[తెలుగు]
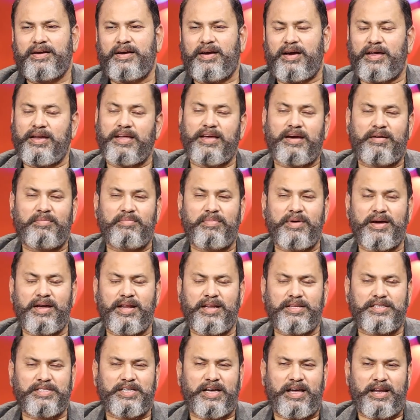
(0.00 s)
కానీ
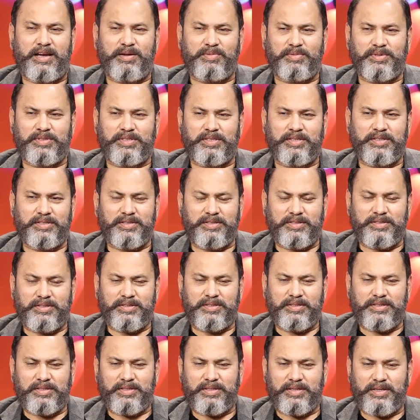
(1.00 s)
అమ్మాయిలు చాలామంది
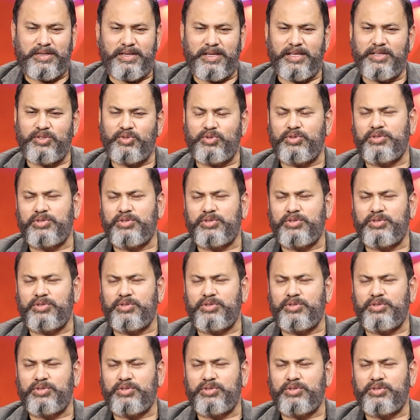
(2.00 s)
నేను